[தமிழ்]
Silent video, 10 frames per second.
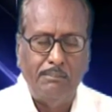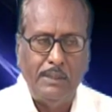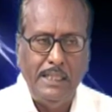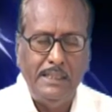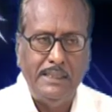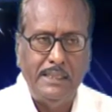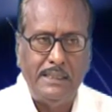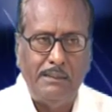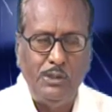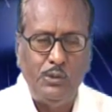மலேசிய
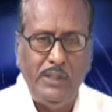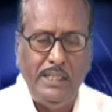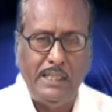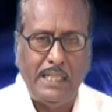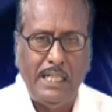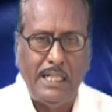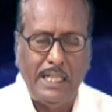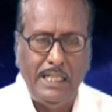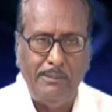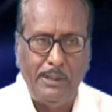தமிழ் குயில் கா
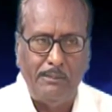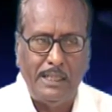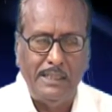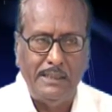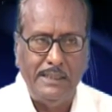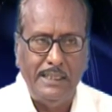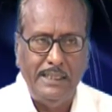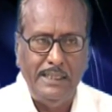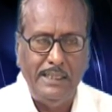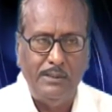கலியபெருமாள்
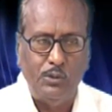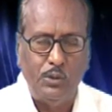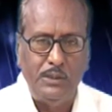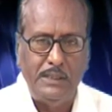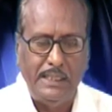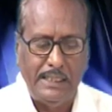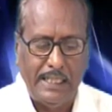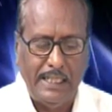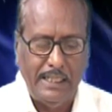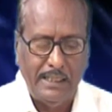எழுதி
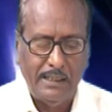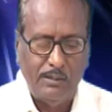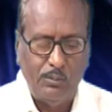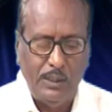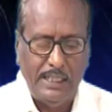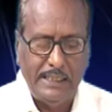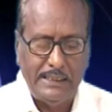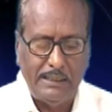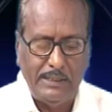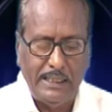தொகுத்திருக்கிற
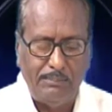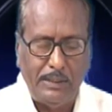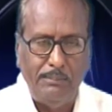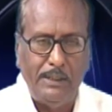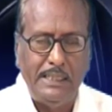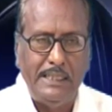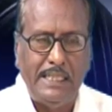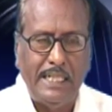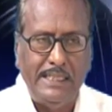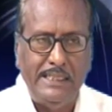உலகத் தமிழர் பண்பாட்டு
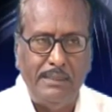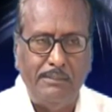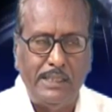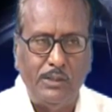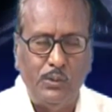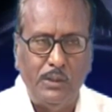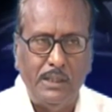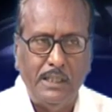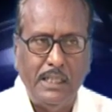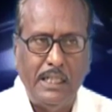களஞ்சியம் என்ற நூல்
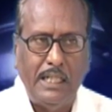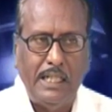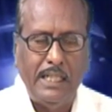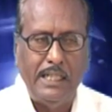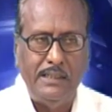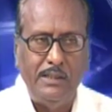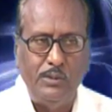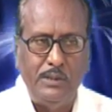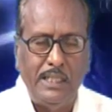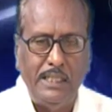ஆயிரத்தி
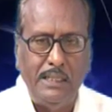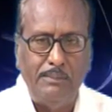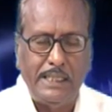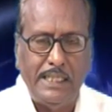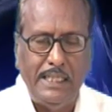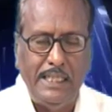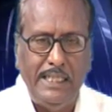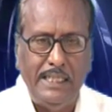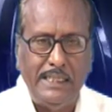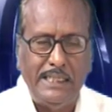நூற்றி ரெண்டு
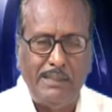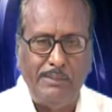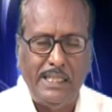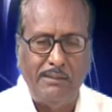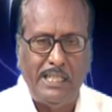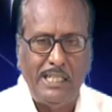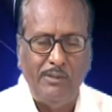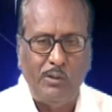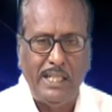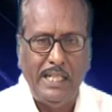பக்கங்களில் தமிழர்
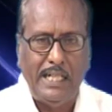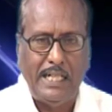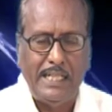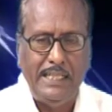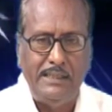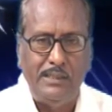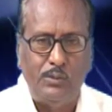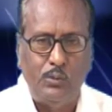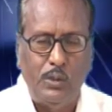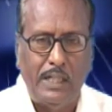வாழ்வினுடைய அனைத்து
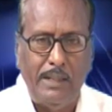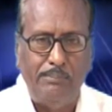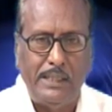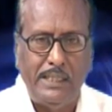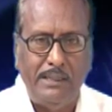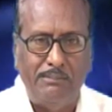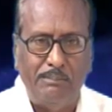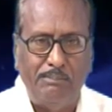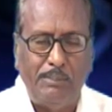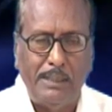கூறுகளை பற்றியும்
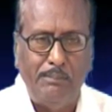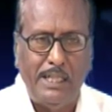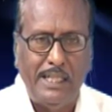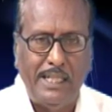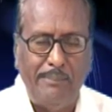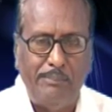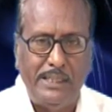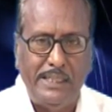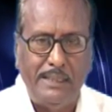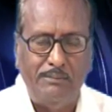பண்பாடுகளை
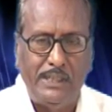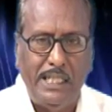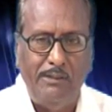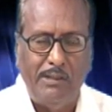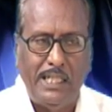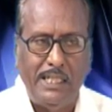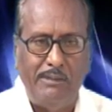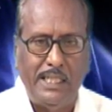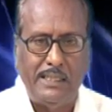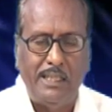பற்றியும் தெளிவான
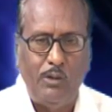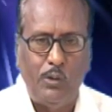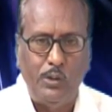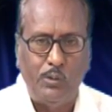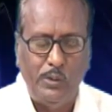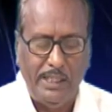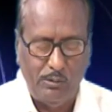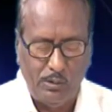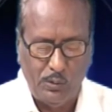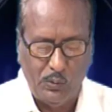விளக்கங்களோடு கூடிய
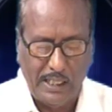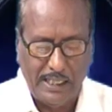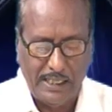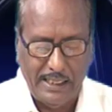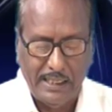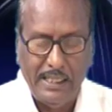ஒரு நூலாக